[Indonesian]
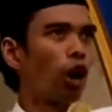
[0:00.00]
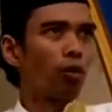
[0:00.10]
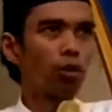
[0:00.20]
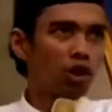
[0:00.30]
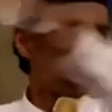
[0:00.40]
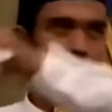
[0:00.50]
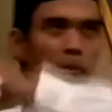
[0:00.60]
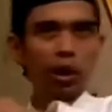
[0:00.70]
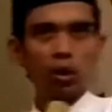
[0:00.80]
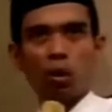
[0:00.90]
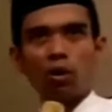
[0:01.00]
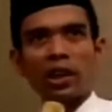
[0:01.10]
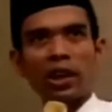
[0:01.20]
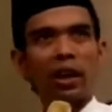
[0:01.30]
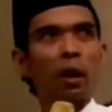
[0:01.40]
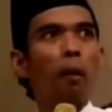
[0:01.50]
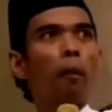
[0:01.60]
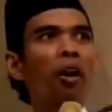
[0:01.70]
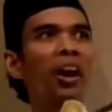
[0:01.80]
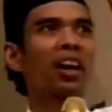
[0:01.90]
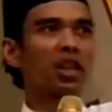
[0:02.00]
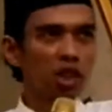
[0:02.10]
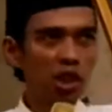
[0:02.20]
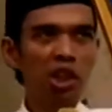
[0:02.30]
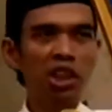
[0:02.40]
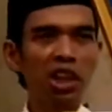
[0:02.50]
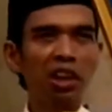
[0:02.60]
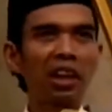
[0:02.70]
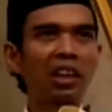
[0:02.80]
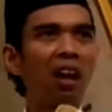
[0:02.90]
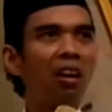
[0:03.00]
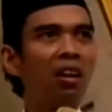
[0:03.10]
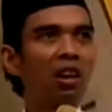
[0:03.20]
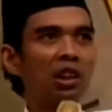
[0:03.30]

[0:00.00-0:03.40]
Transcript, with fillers: non muslim mendukung saya. Mereka sendiri yang datang.